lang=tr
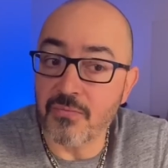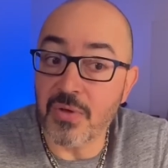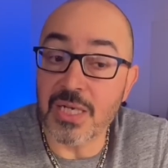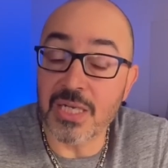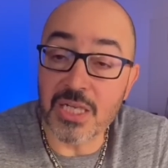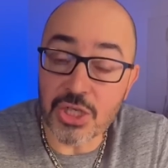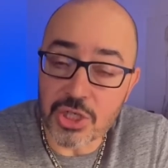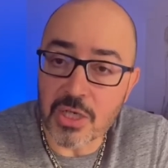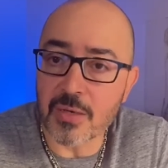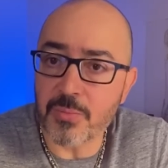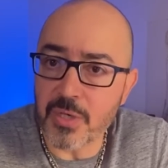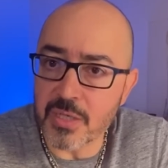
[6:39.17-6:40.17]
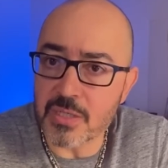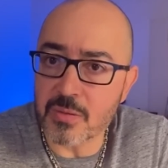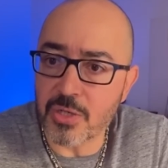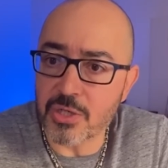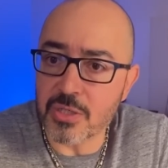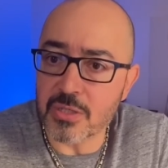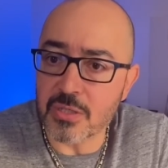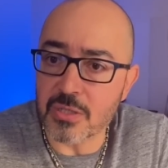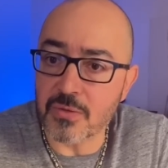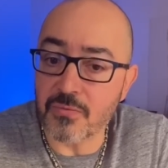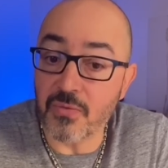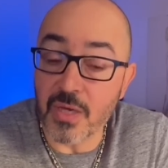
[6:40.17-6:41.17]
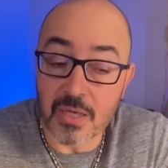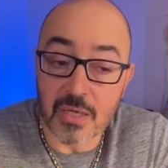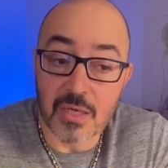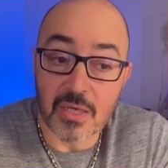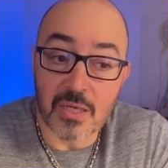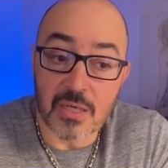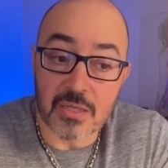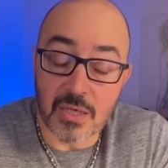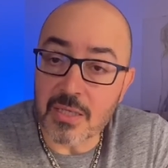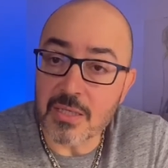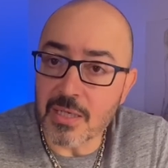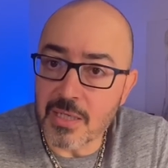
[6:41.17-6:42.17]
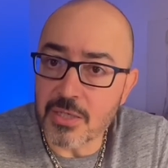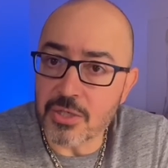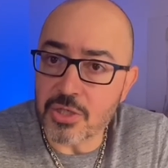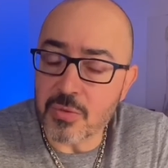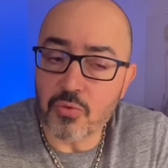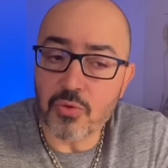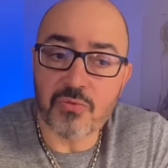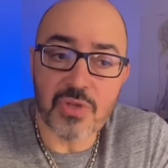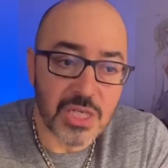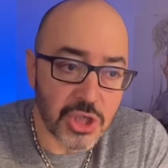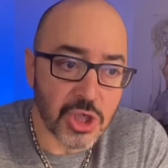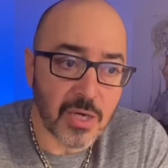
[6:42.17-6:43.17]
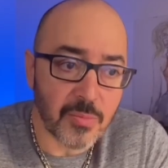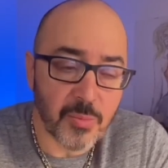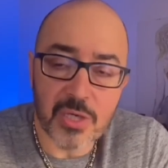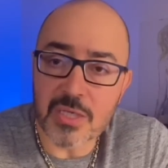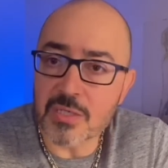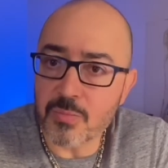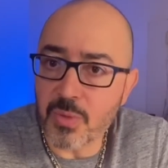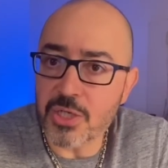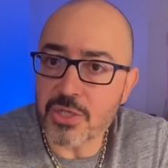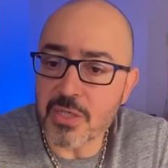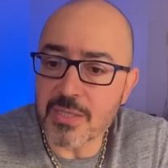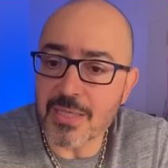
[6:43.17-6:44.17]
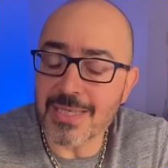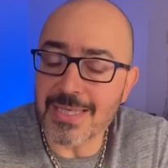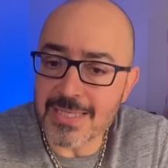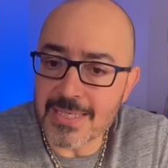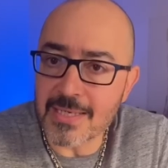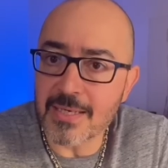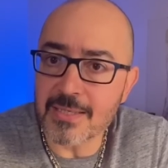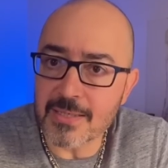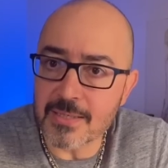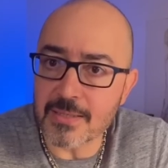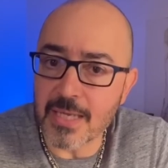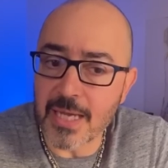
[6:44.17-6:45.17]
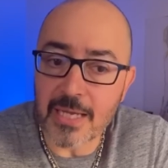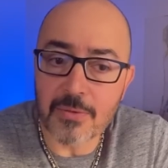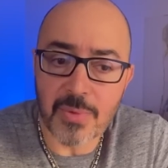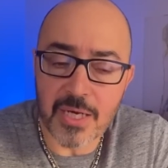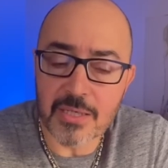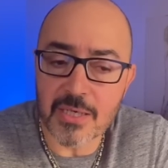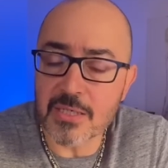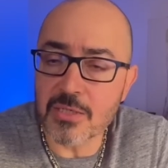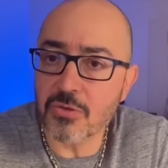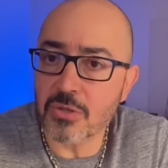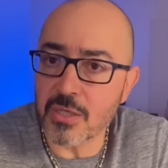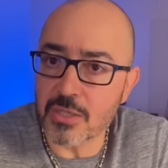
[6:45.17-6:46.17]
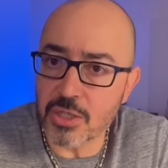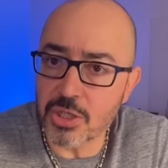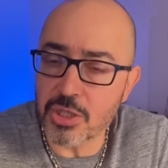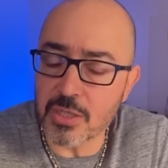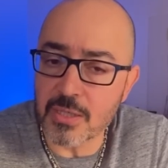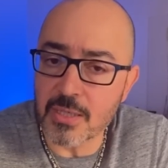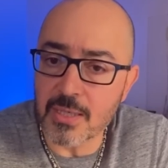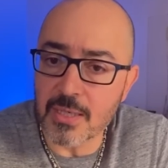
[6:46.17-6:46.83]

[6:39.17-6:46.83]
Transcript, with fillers: Ve linç kampanyası başlatıldı. Ve daha da ilginci bu linç kampanyası başlatan insanların en merkezinde olan kişi